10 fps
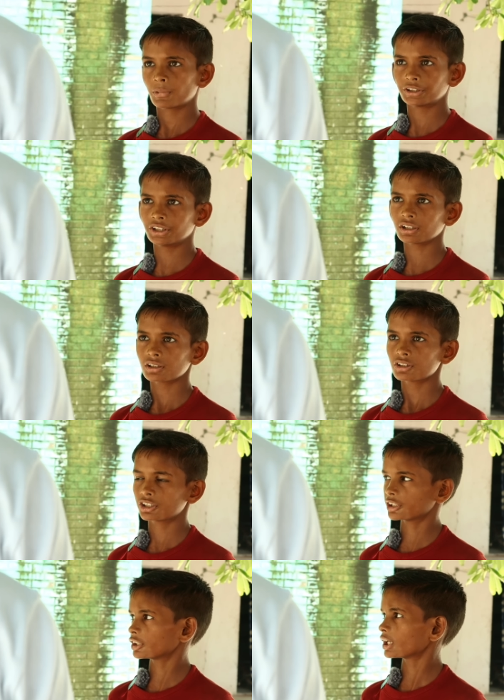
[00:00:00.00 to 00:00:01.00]
भैया
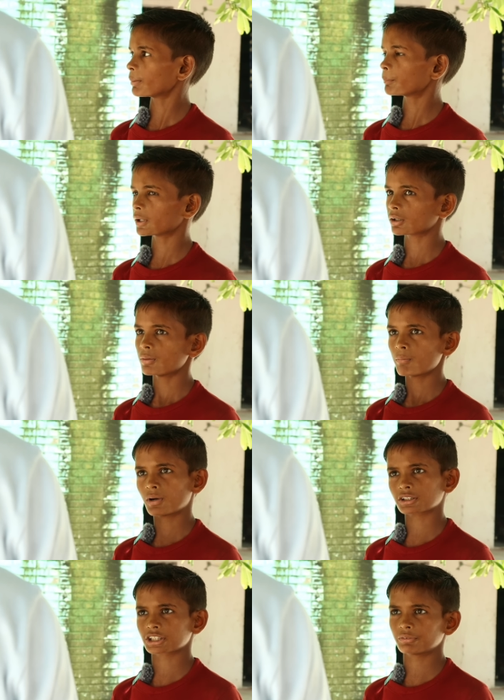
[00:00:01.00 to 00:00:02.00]
दीदी आप पर
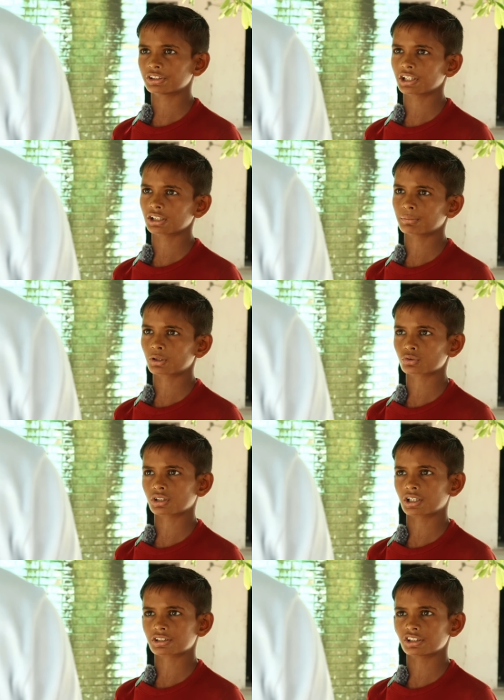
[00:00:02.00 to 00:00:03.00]
माँ से भी ज्यादा
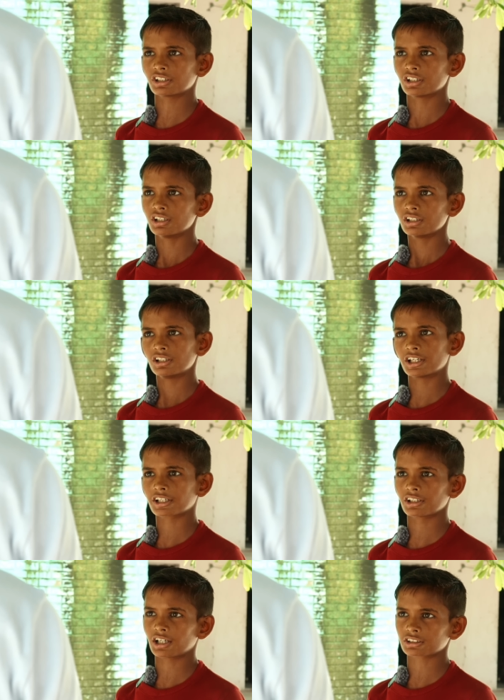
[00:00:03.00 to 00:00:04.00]
भरोसा करती हैं
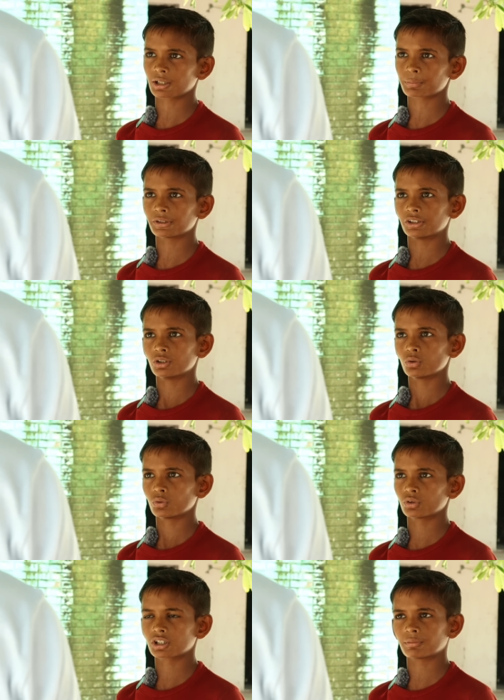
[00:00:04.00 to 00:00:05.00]
लेकिन आज आपने
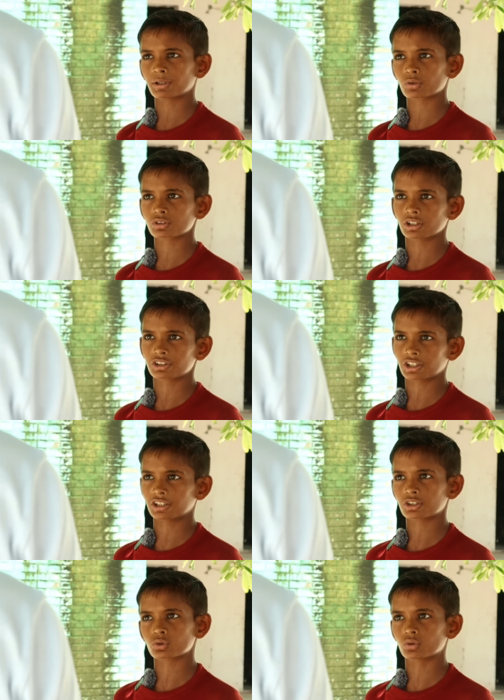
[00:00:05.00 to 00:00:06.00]
उनका भरोसा
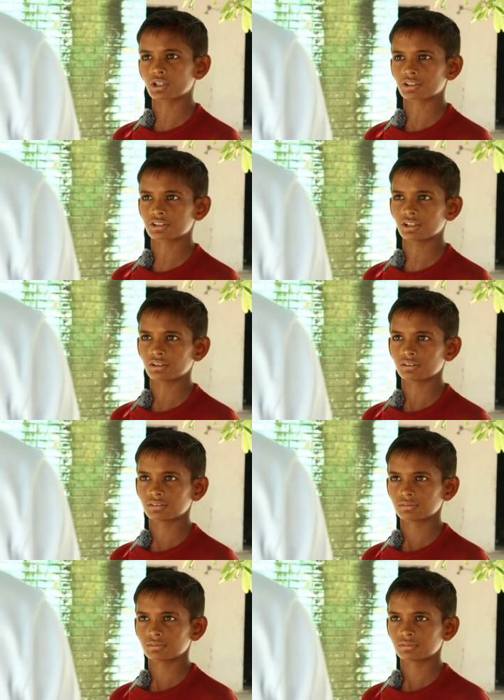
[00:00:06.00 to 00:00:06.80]
चकनाचूर कर दिया